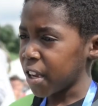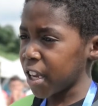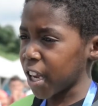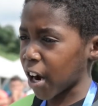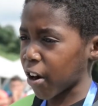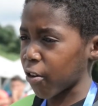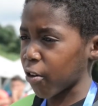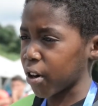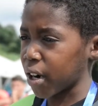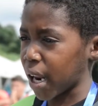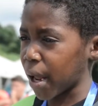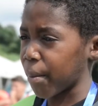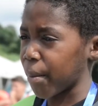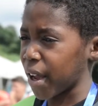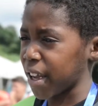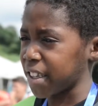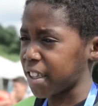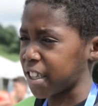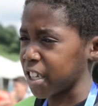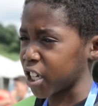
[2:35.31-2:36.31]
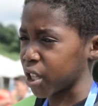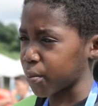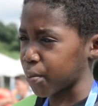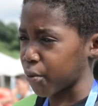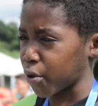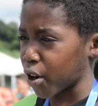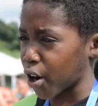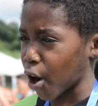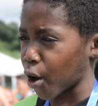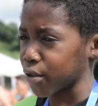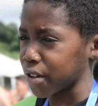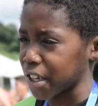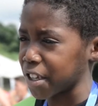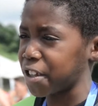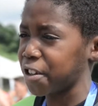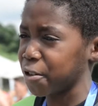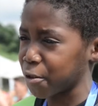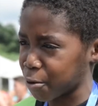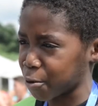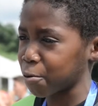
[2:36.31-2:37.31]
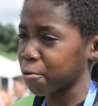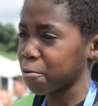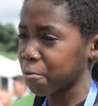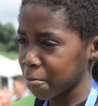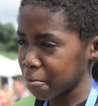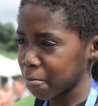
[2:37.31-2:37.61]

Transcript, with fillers: e acordei bem cedo por causa disso.